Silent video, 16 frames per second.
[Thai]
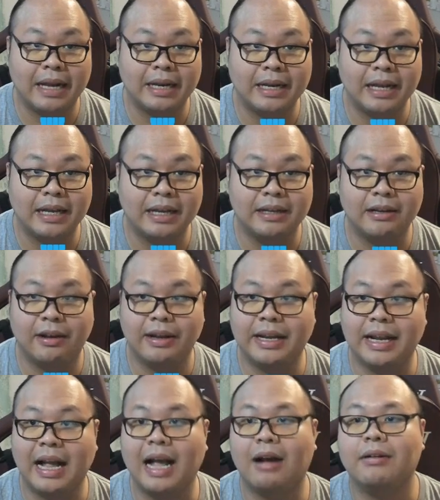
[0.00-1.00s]
ดเนี่ยร้อย
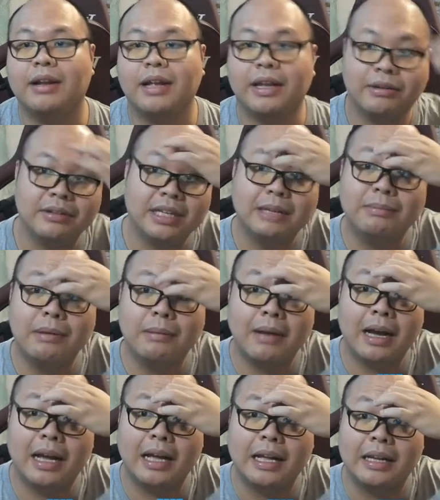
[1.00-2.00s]
เก้าเนี่ย อยู่ที่ประ
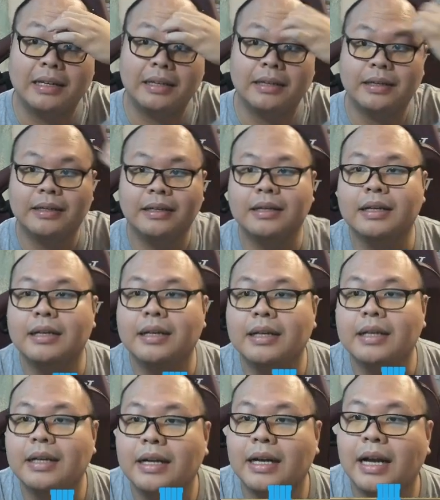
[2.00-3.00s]
มาณ
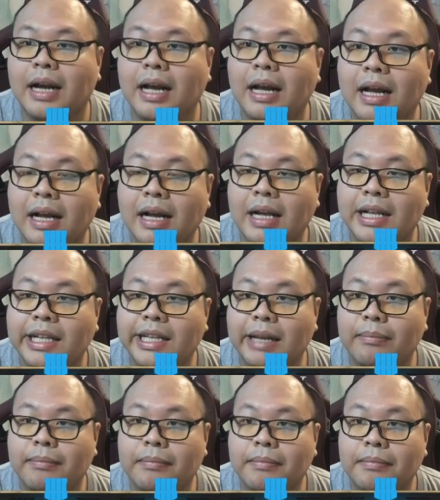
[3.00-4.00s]
ห้า
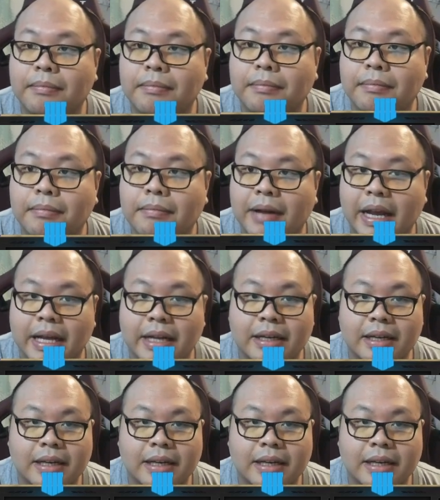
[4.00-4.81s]
สิบเอ็ด